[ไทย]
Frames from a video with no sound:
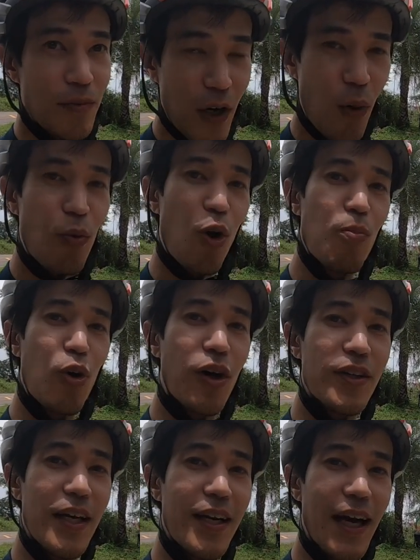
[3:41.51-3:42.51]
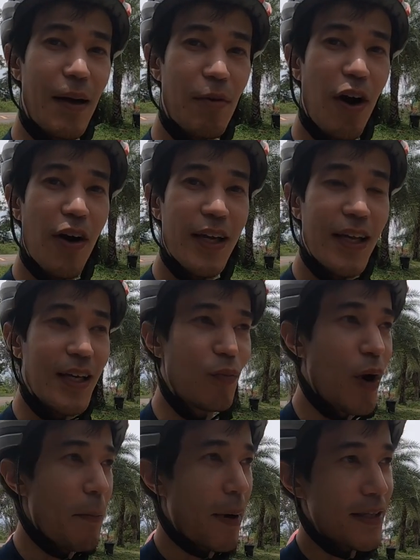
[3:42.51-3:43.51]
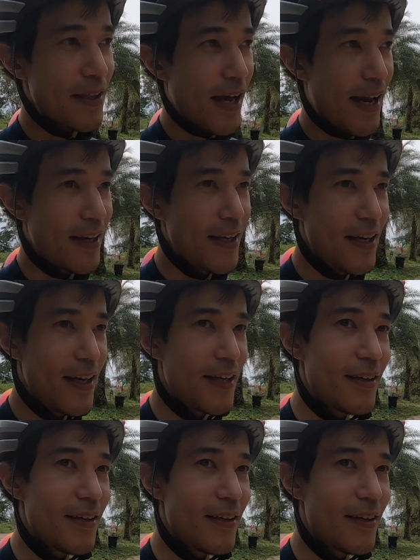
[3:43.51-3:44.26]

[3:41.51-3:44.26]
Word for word: คมคมบกกระทิงนะครับ ก็อย่าลืมแวะไปสถานที่